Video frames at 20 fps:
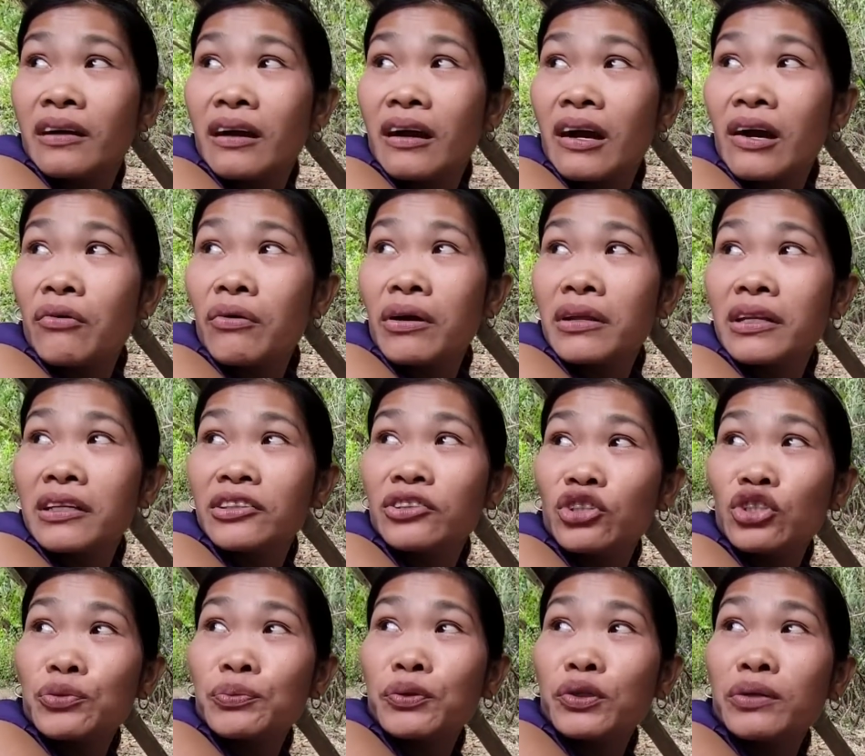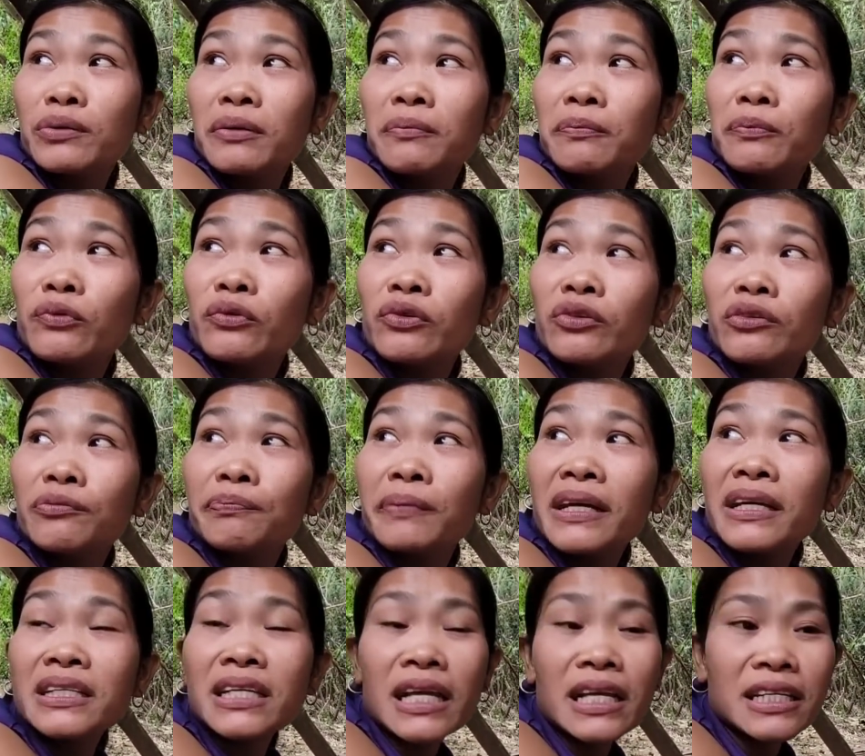Awa ng Diyos po naman po,
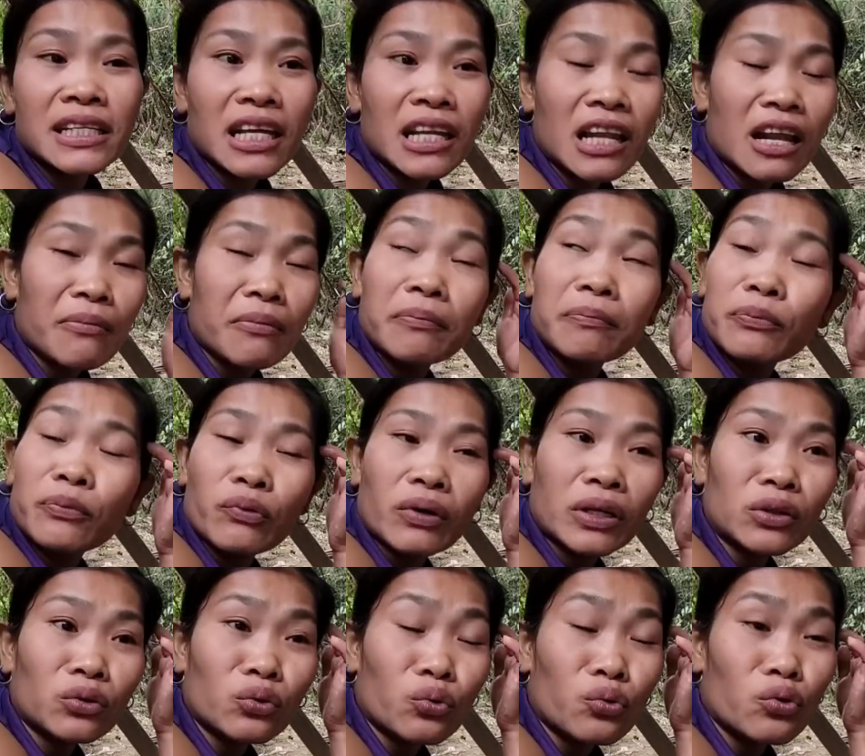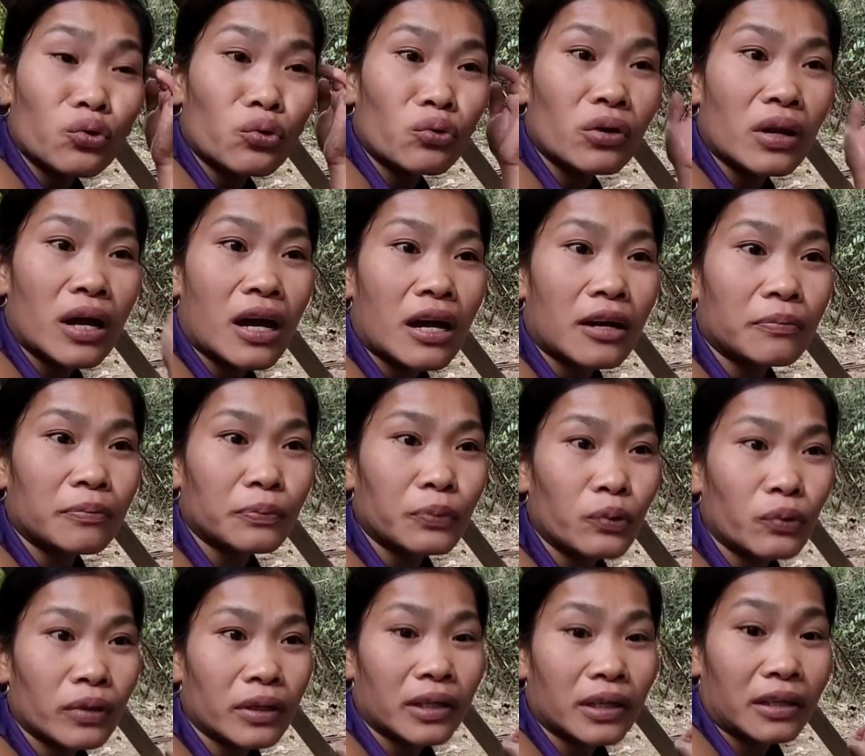paisa-isa naman po ang tulo lang
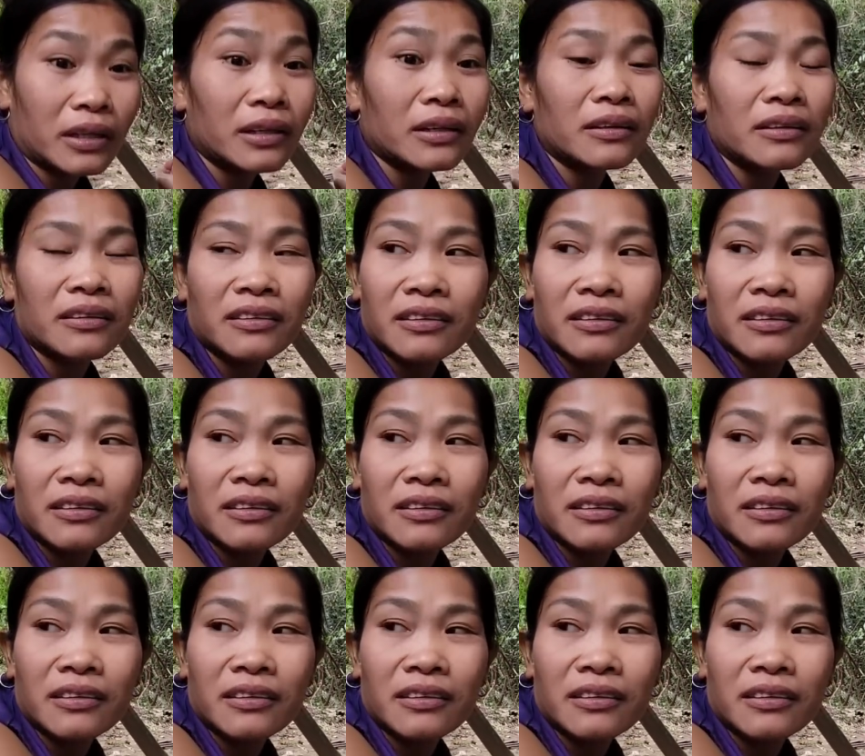po oh. eh.